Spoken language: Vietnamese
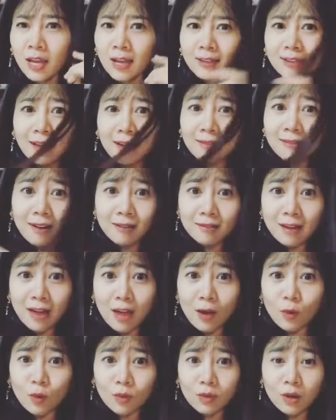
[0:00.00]
tăng rất
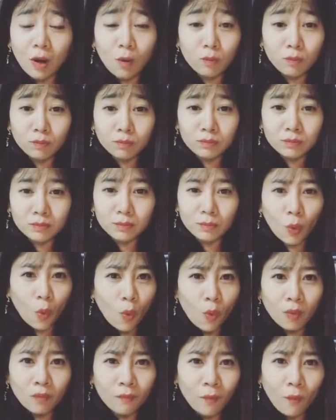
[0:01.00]
đều không
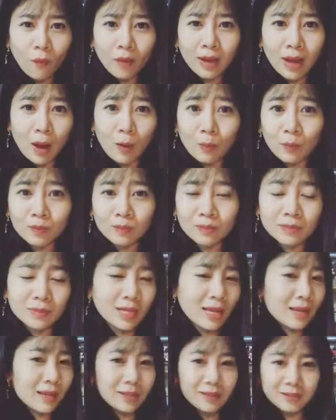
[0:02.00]
buồn vui khóc
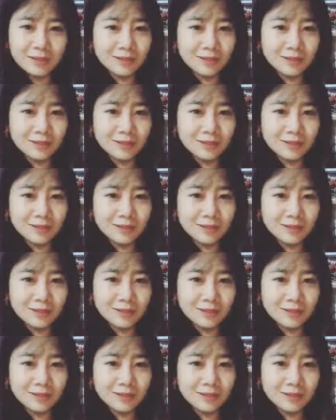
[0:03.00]
gì